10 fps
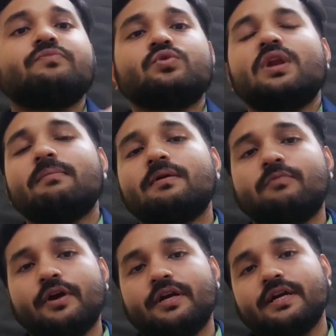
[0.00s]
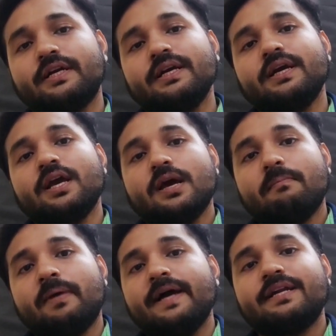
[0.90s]
দু নম্বর পয়েন্টটা কি
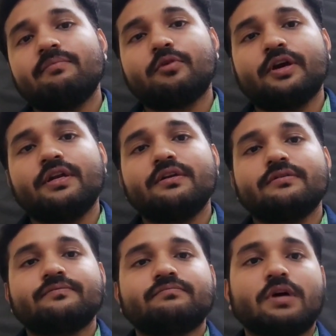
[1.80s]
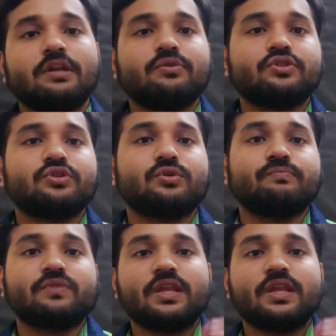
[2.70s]
ভাইটাল পয়েন্ট ভালো করে শোনো